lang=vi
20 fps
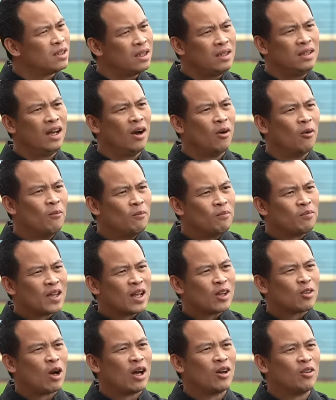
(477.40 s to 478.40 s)
rất nhiều.
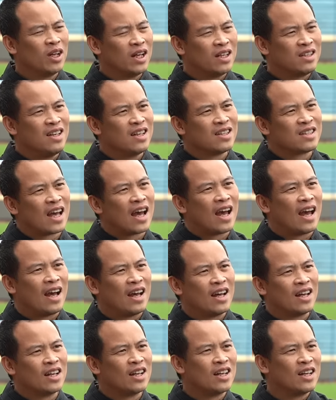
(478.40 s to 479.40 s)
Toàn có thể chia
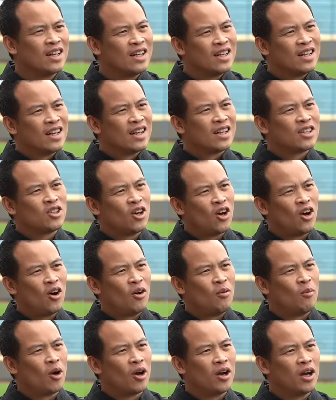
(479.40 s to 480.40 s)
sẻ
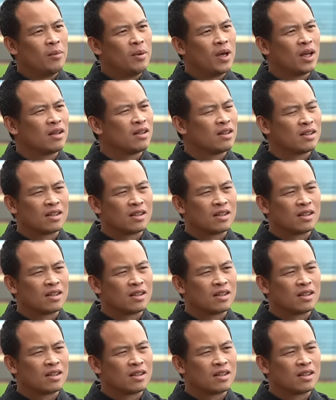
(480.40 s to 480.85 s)
cho mọi người biết